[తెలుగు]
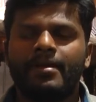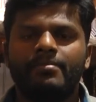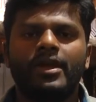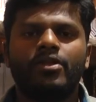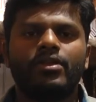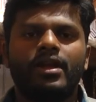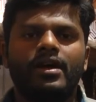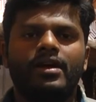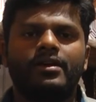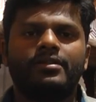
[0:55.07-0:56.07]
బెంగళూరులో
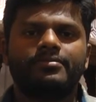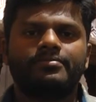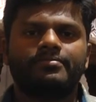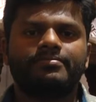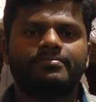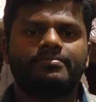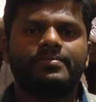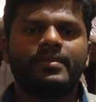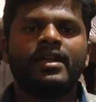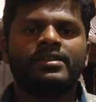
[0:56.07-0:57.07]

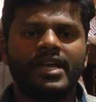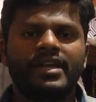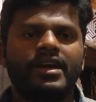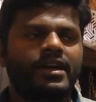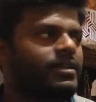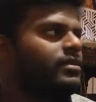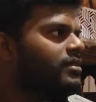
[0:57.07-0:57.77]
జయనగర్